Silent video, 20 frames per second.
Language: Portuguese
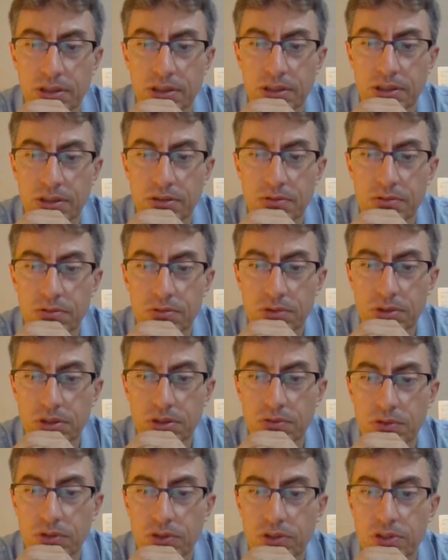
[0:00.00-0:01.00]
Então,
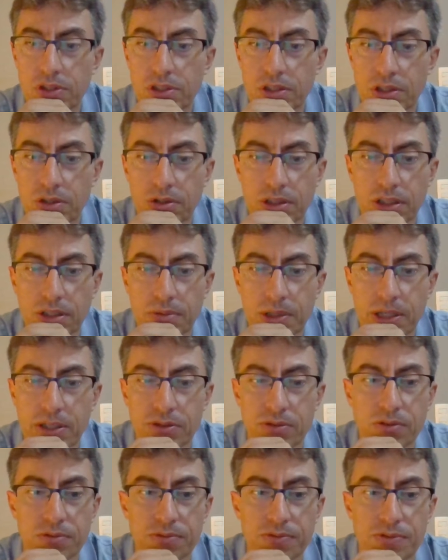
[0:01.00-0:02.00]
se vocês têm nota
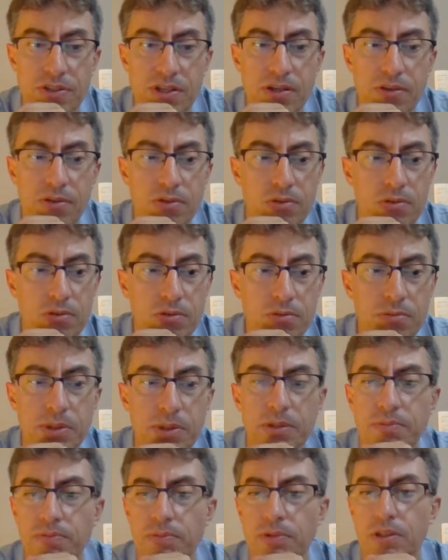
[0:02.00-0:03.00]
baixa ou não fizeram
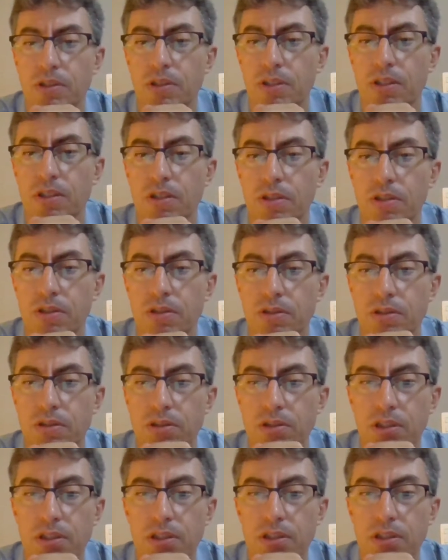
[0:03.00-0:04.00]
alguma,
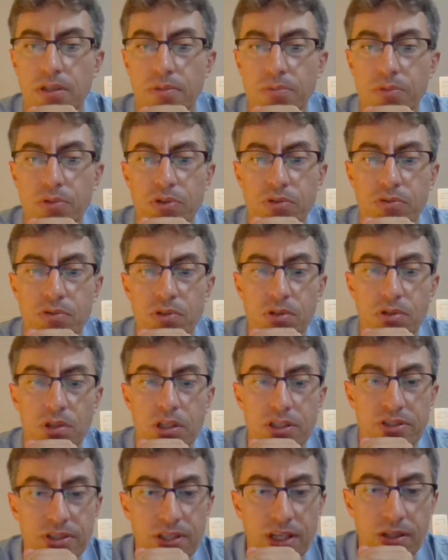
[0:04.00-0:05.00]
né, depois quando eu
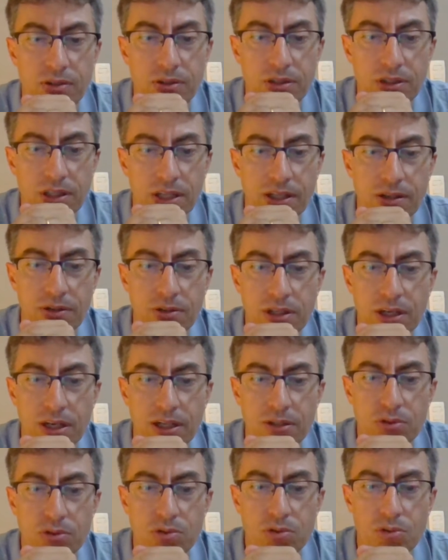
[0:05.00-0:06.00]
lançar a nota lá, olhe
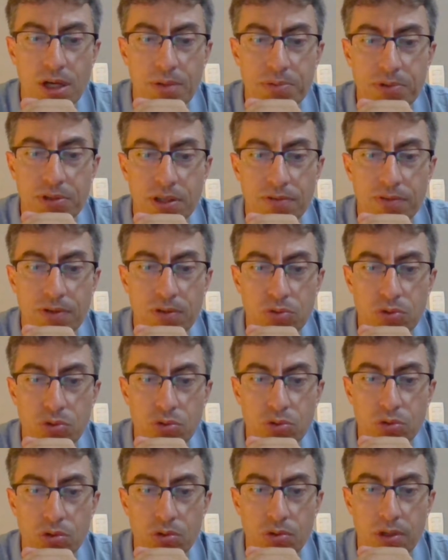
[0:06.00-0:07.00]
lá no SWAP, se levar um
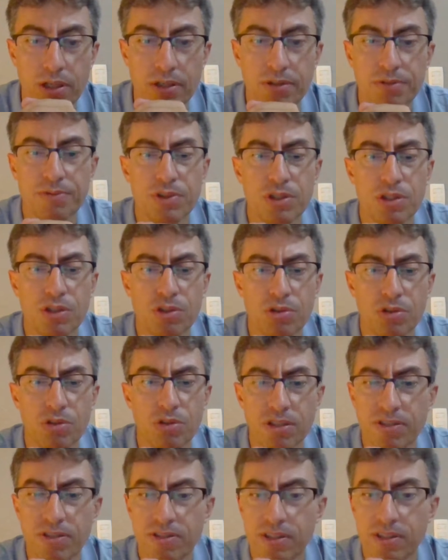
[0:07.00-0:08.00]
susto lá ou foi
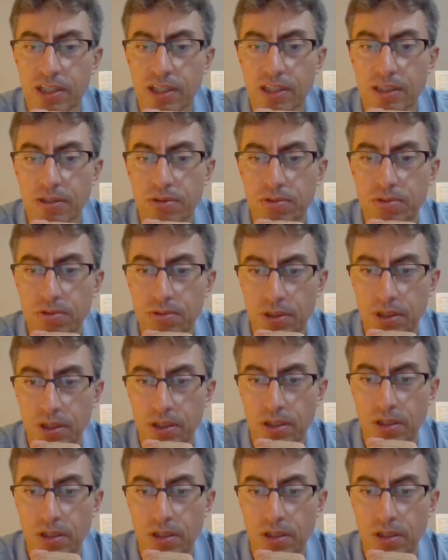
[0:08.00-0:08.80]
injustiçado,